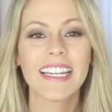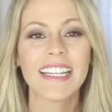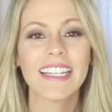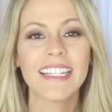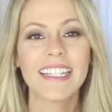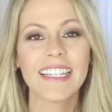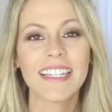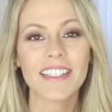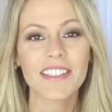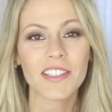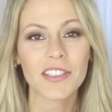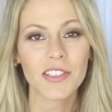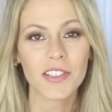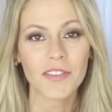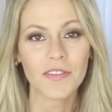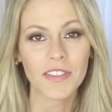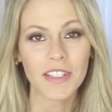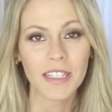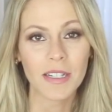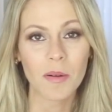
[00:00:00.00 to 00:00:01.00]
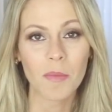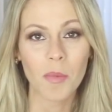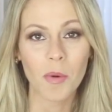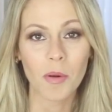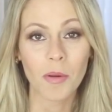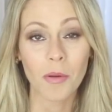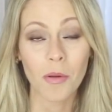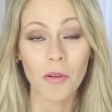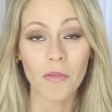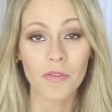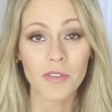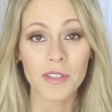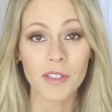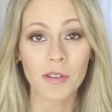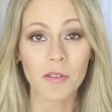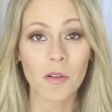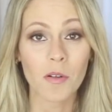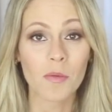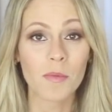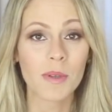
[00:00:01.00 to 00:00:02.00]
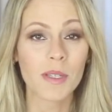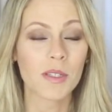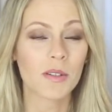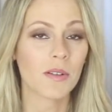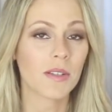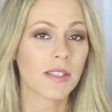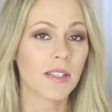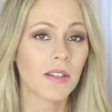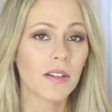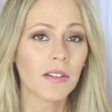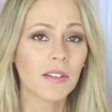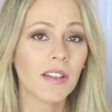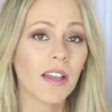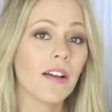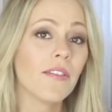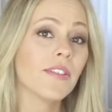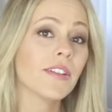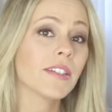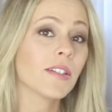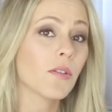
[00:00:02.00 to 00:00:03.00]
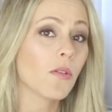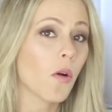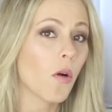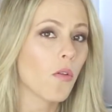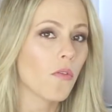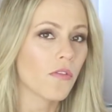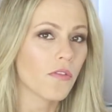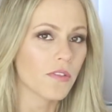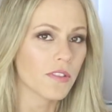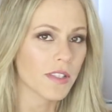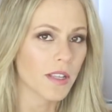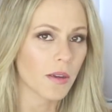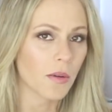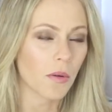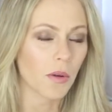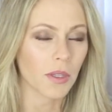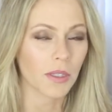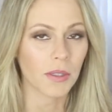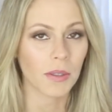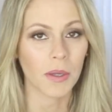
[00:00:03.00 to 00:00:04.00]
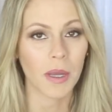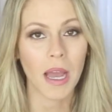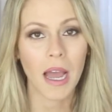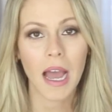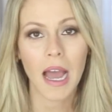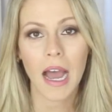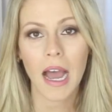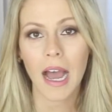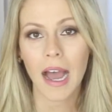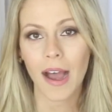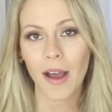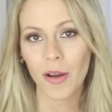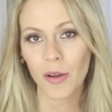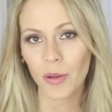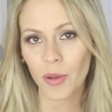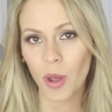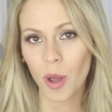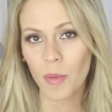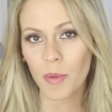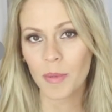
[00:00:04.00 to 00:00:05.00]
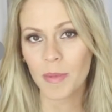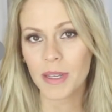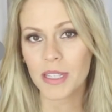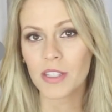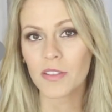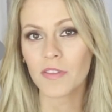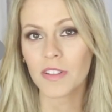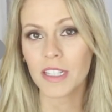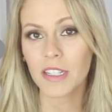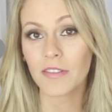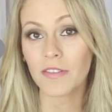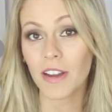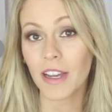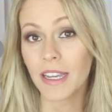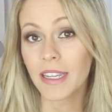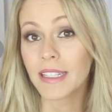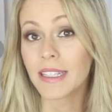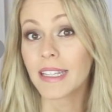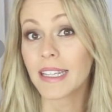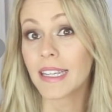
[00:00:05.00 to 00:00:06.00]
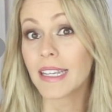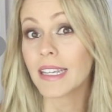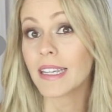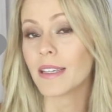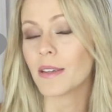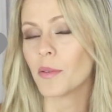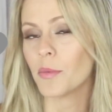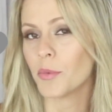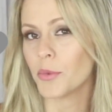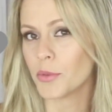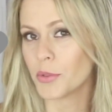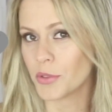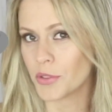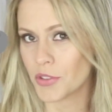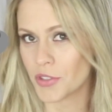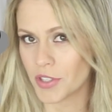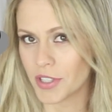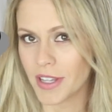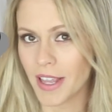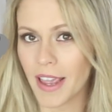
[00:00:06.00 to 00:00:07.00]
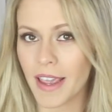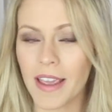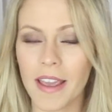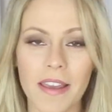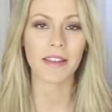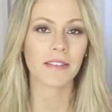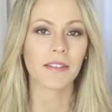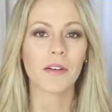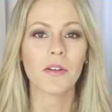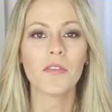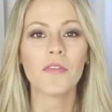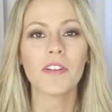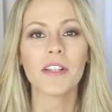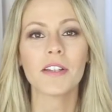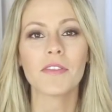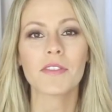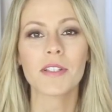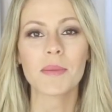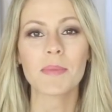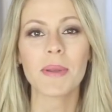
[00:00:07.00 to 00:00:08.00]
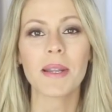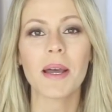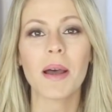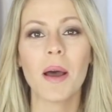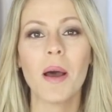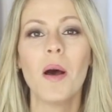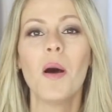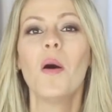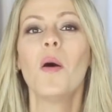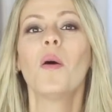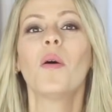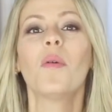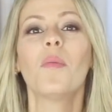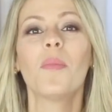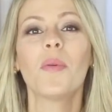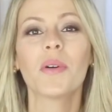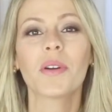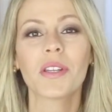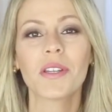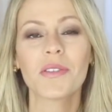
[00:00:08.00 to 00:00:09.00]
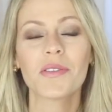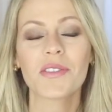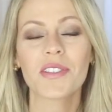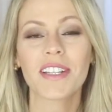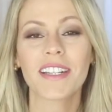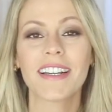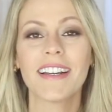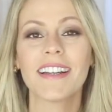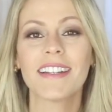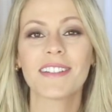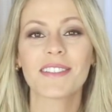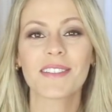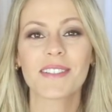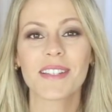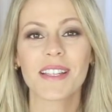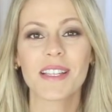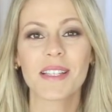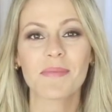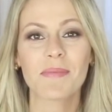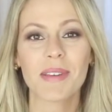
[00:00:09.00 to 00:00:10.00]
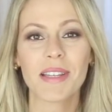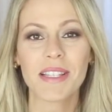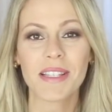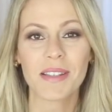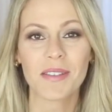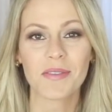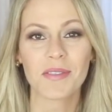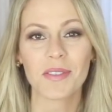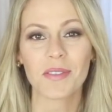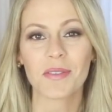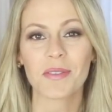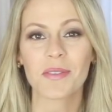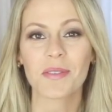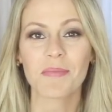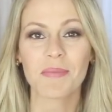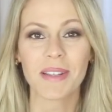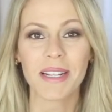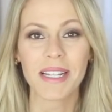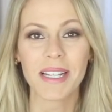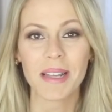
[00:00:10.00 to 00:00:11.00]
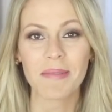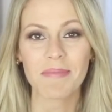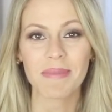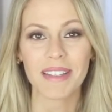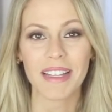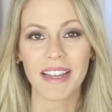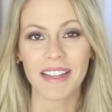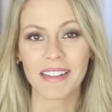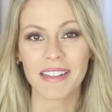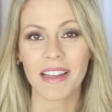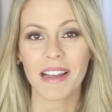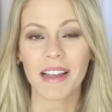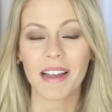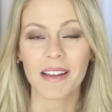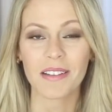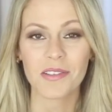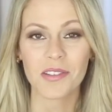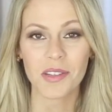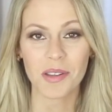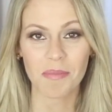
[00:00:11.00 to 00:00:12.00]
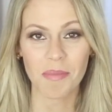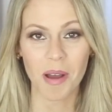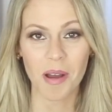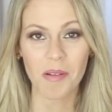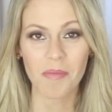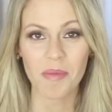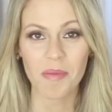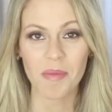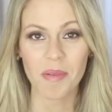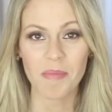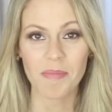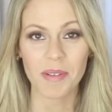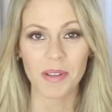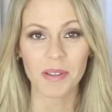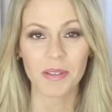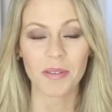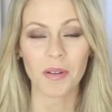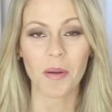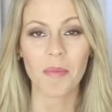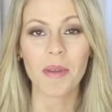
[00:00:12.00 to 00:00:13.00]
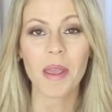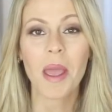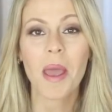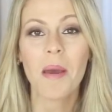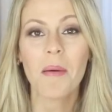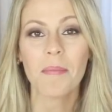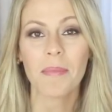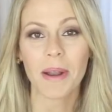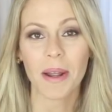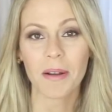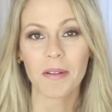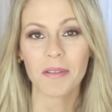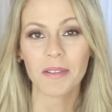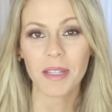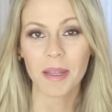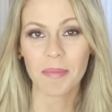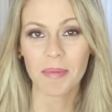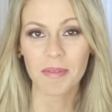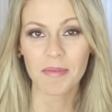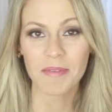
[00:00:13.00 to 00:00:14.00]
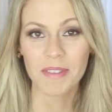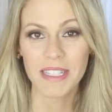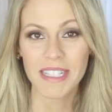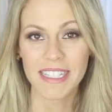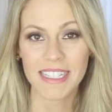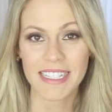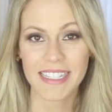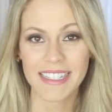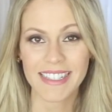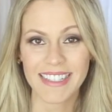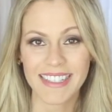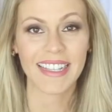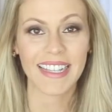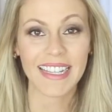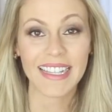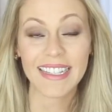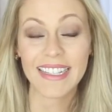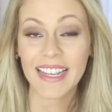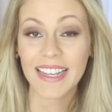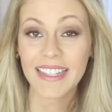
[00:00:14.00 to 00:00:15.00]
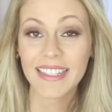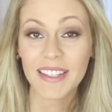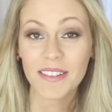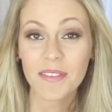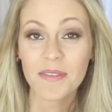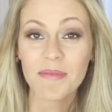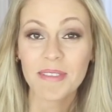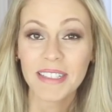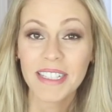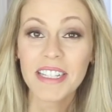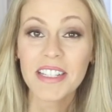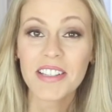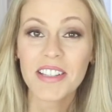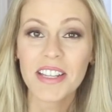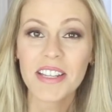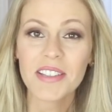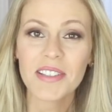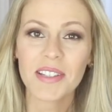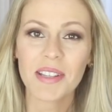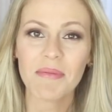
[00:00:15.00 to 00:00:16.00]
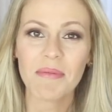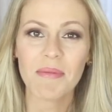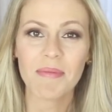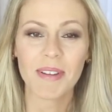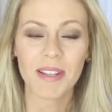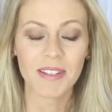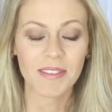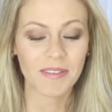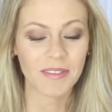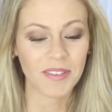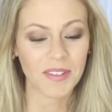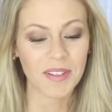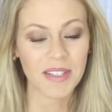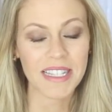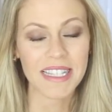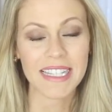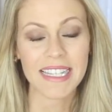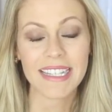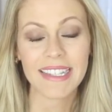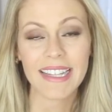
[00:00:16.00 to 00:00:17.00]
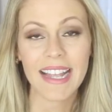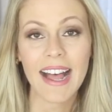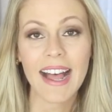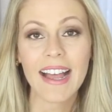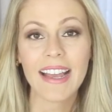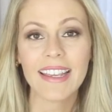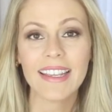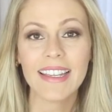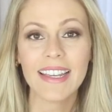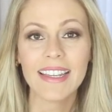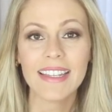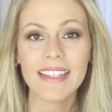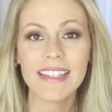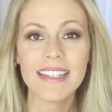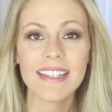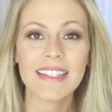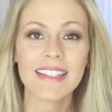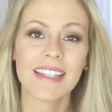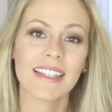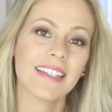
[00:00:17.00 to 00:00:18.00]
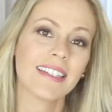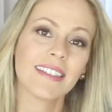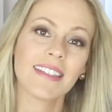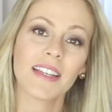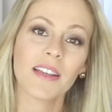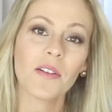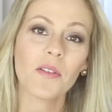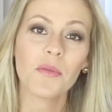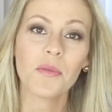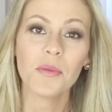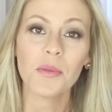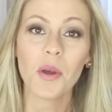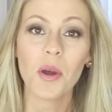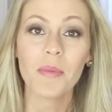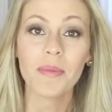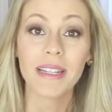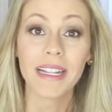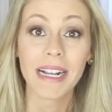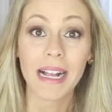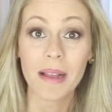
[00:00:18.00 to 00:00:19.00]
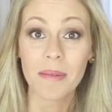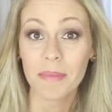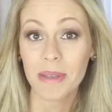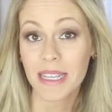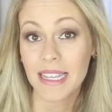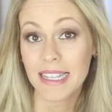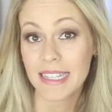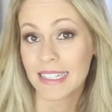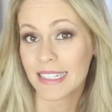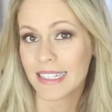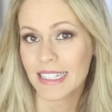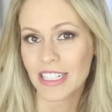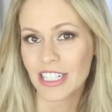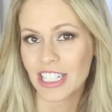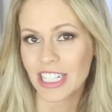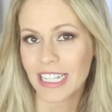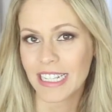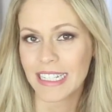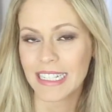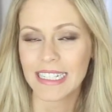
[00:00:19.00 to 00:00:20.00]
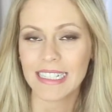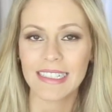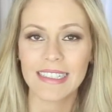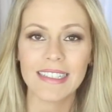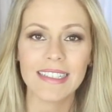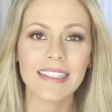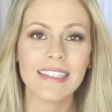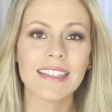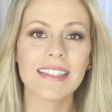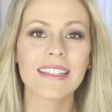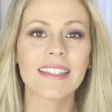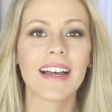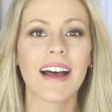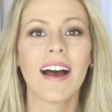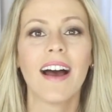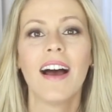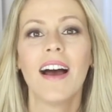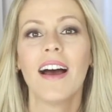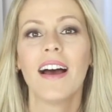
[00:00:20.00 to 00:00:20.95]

E a gente fica um pouco confusa com algumas coisas. Eu não tava tão confusa quanto ao nome, mas eu falei, vai que eu mudo de ideia. Então eu falei, vou esperar um pouquinho chegar aí nos seis meses, que eu já tô super adaptada a chamar o bebê pelo nome, pra contar pra vocês. E daí teve muita gente que me perguntou assim, Dá, e aí, você tem algum nome na cabeça desde criança?